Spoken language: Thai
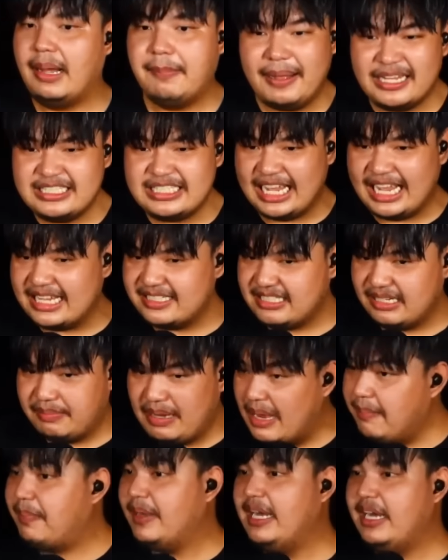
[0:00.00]
เออพันเจ็ดห้า
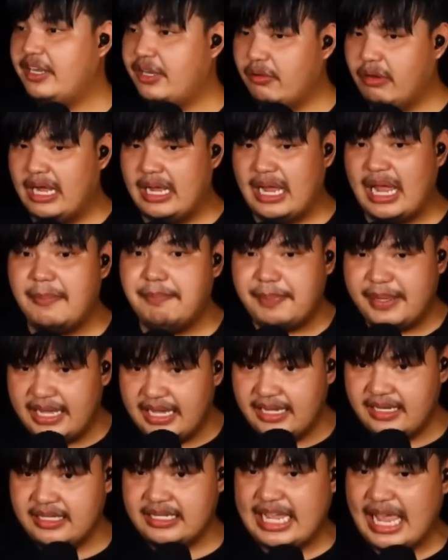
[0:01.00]
สิบให้ปืนด้วย ให้
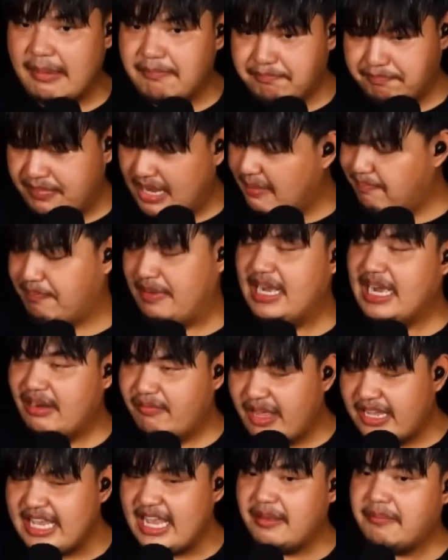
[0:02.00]
ปืนเกมให้
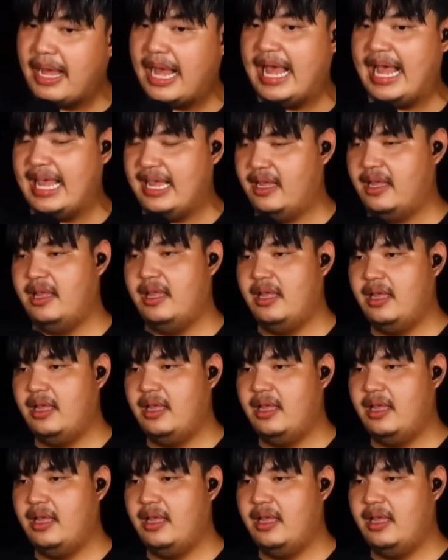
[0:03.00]
ปืนไว้ยิงหมา